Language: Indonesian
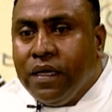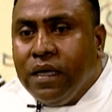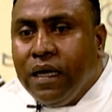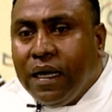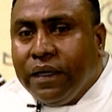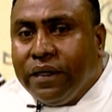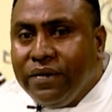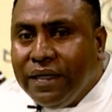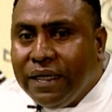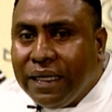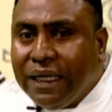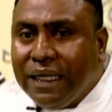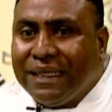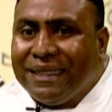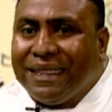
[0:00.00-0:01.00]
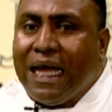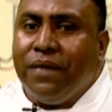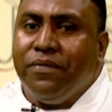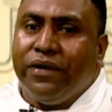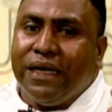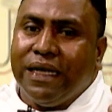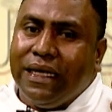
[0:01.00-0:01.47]
Antau idane tamona
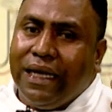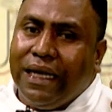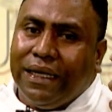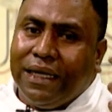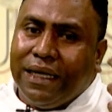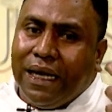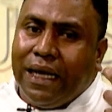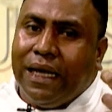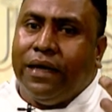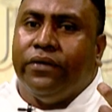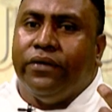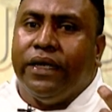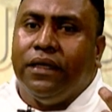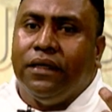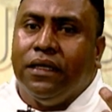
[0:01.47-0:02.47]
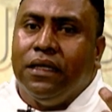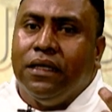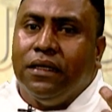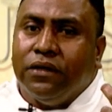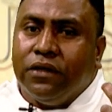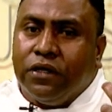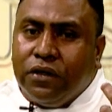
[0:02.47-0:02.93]
ihe heita Hanoin,
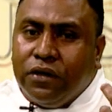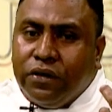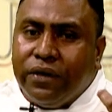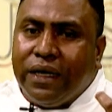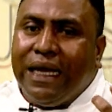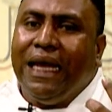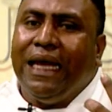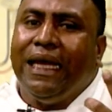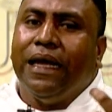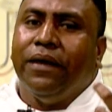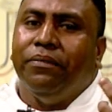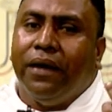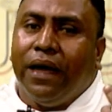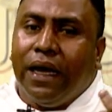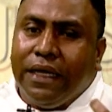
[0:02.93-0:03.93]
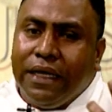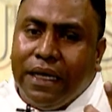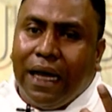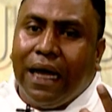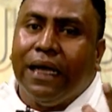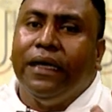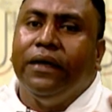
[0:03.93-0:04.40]
no lori ita ba iha
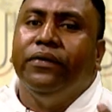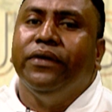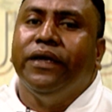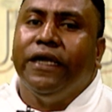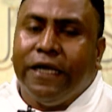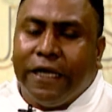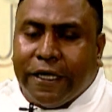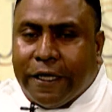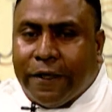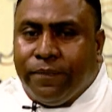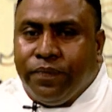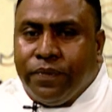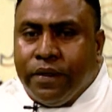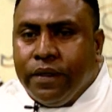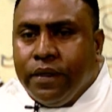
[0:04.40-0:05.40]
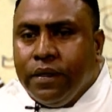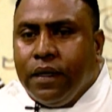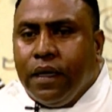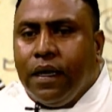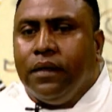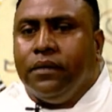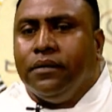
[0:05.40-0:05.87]
attitude idane.
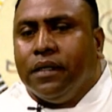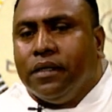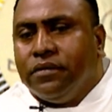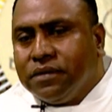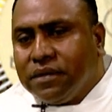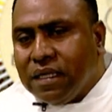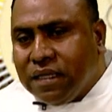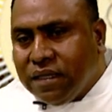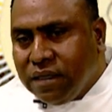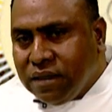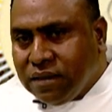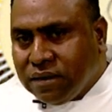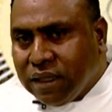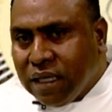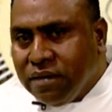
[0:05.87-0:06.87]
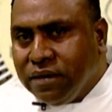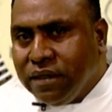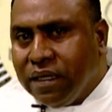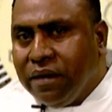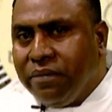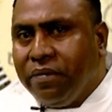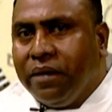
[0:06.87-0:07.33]
Antau sai kristau da
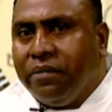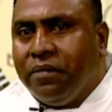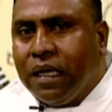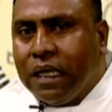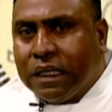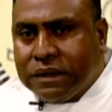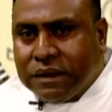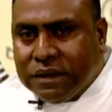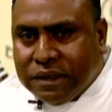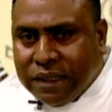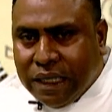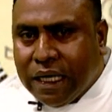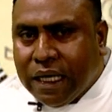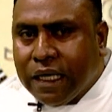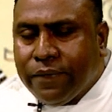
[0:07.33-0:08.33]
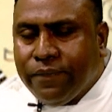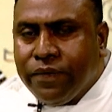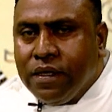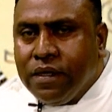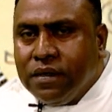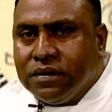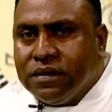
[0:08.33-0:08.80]
be ma diat,
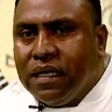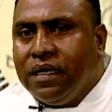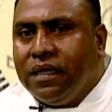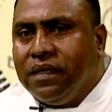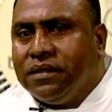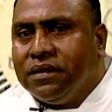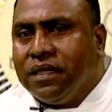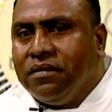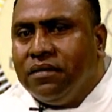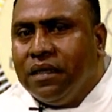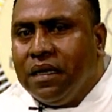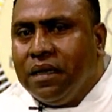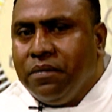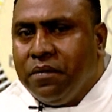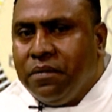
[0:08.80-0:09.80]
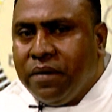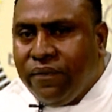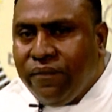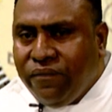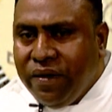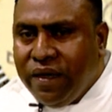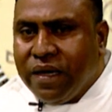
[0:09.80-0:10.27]
sai kristau cristão be ma
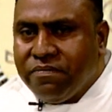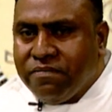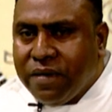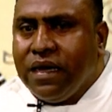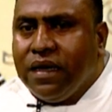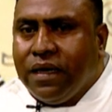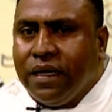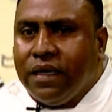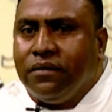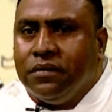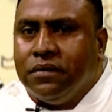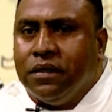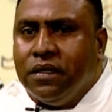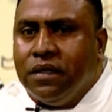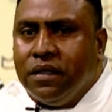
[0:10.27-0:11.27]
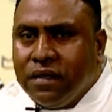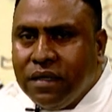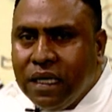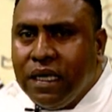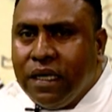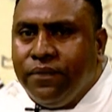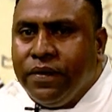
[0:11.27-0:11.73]
bema metin ne
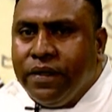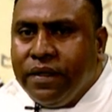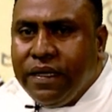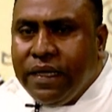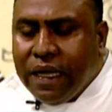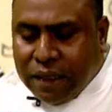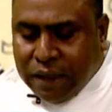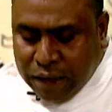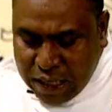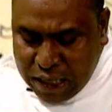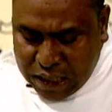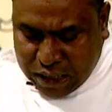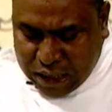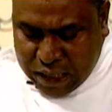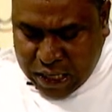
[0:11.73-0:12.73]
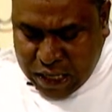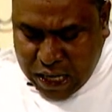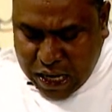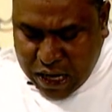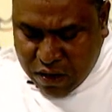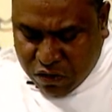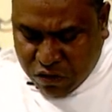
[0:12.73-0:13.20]
nia tenke
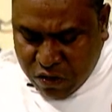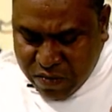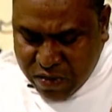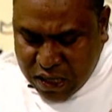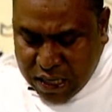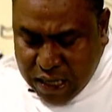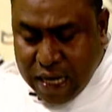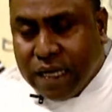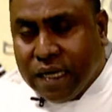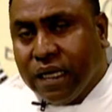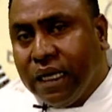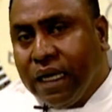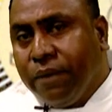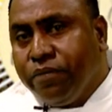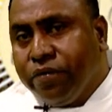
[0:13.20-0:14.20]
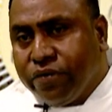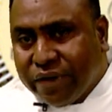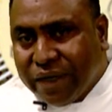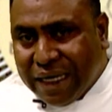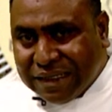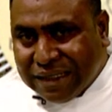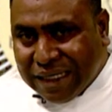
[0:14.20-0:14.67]
hatoman an ka
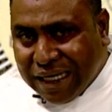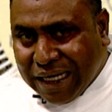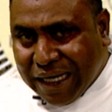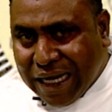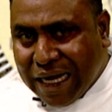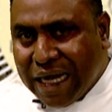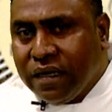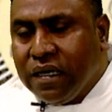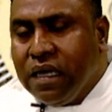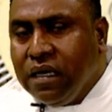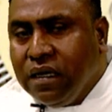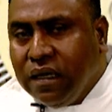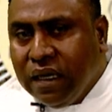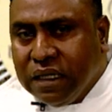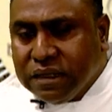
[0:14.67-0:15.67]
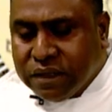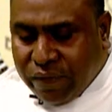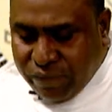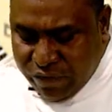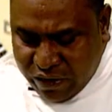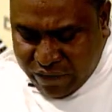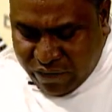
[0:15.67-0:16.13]
progresan ini an,
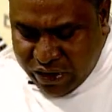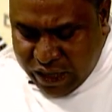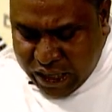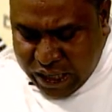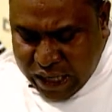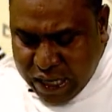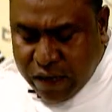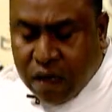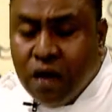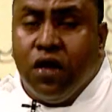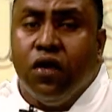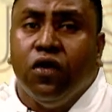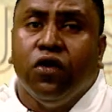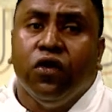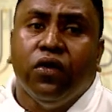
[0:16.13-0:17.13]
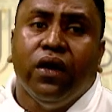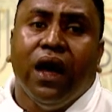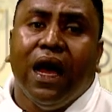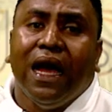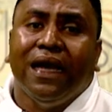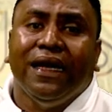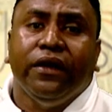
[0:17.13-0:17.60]
zenvolven ini an, ho
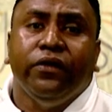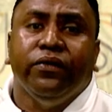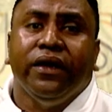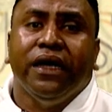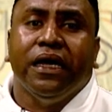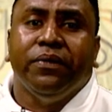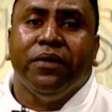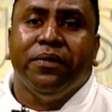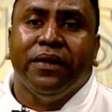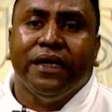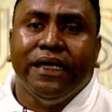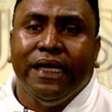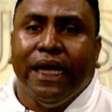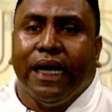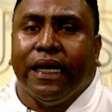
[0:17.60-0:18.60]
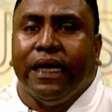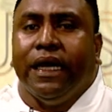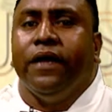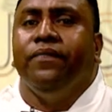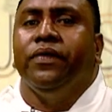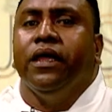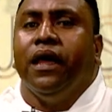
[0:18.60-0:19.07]
atitude ne ma dia ka
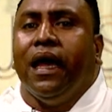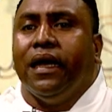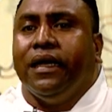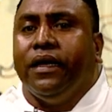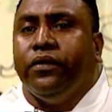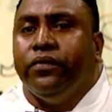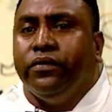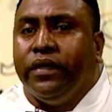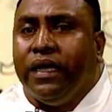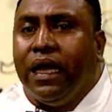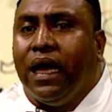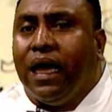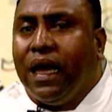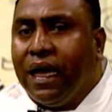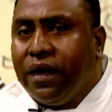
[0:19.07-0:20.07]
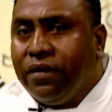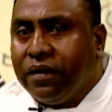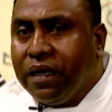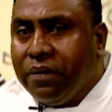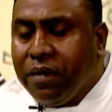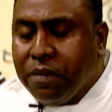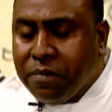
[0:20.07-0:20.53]
atitude hahalok
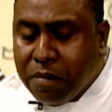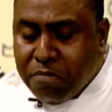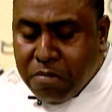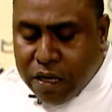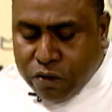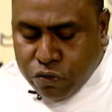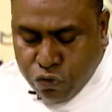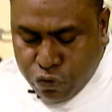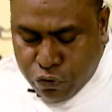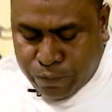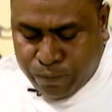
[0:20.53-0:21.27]
ne ma maduro.